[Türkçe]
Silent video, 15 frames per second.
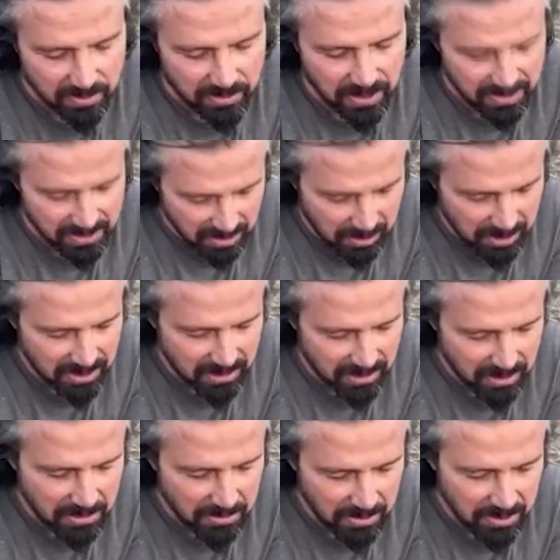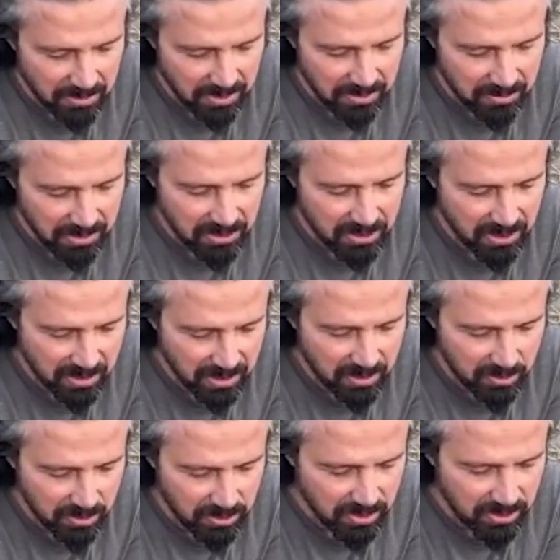biraz zahmetli dediğim gibi
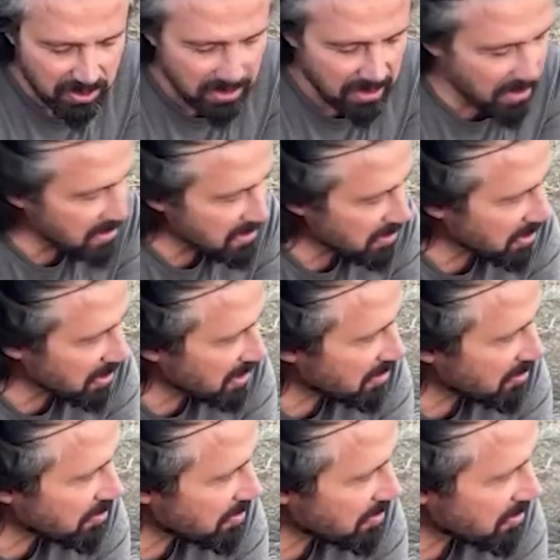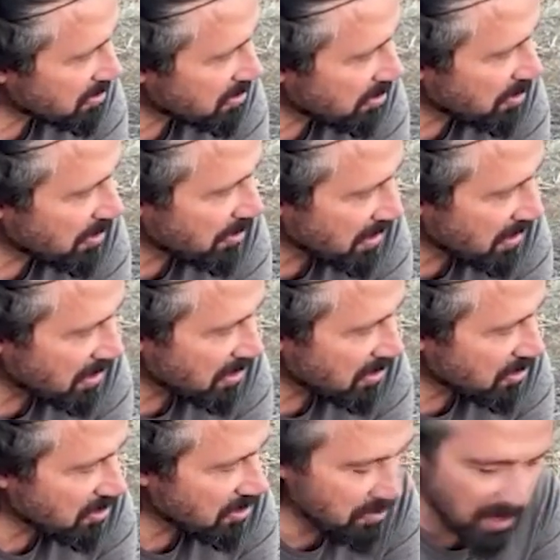meşakkatli bu işi her sabah gelip toplamak
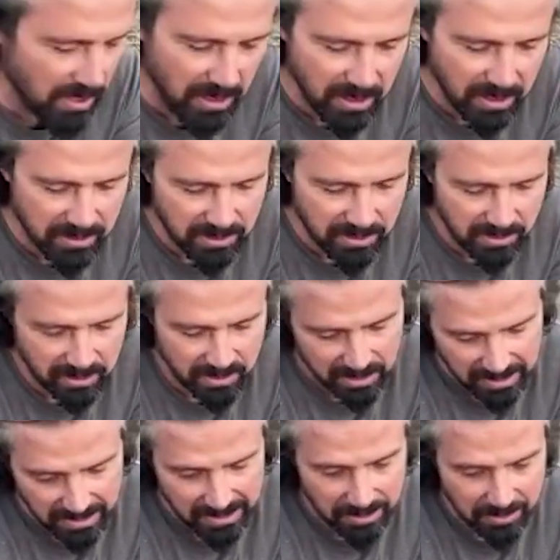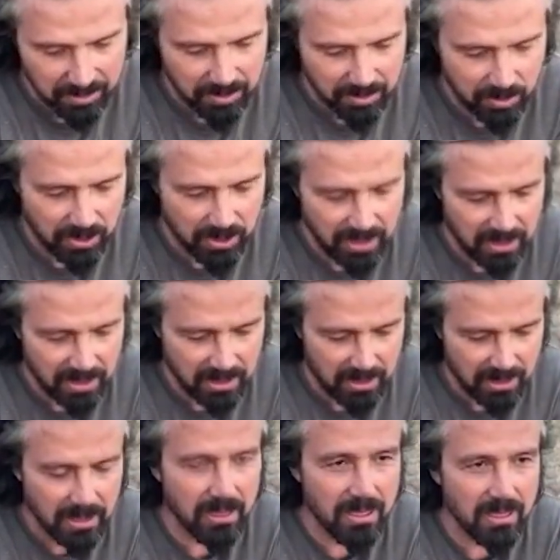gerekiyor ve geri gidip bunun
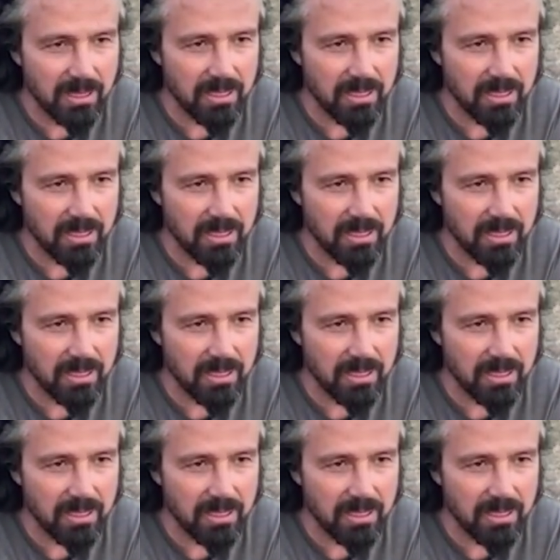aralarından